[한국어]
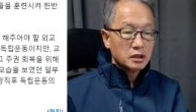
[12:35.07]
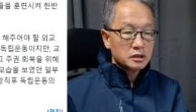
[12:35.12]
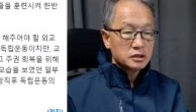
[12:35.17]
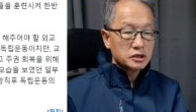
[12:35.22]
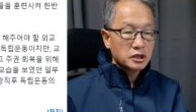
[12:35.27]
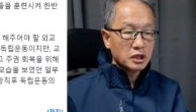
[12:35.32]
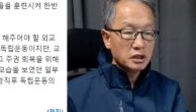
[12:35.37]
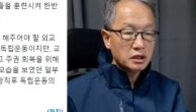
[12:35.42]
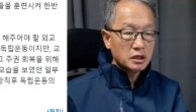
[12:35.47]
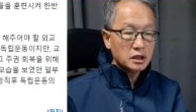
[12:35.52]

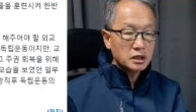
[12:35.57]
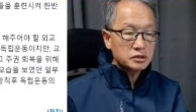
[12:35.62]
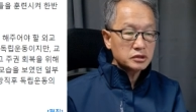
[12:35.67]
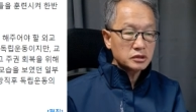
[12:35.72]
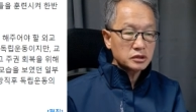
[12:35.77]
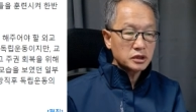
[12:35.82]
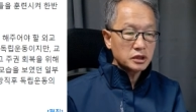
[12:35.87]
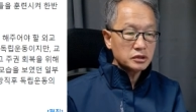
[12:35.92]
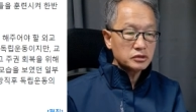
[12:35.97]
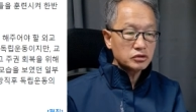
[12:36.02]
게릴라전
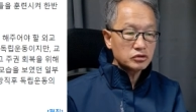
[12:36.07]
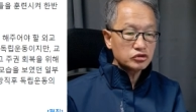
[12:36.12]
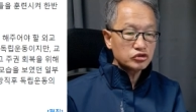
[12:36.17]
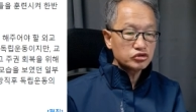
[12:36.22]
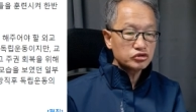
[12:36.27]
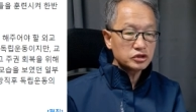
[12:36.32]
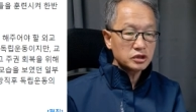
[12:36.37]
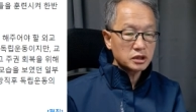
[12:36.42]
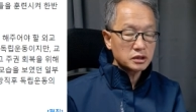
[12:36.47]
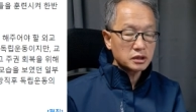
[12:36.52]
계획도
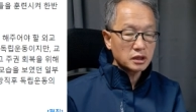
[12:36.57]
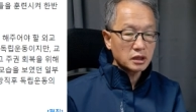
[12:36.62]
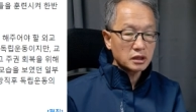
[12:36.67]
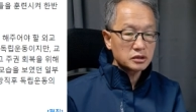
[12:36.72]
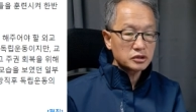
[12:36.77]
추진했다.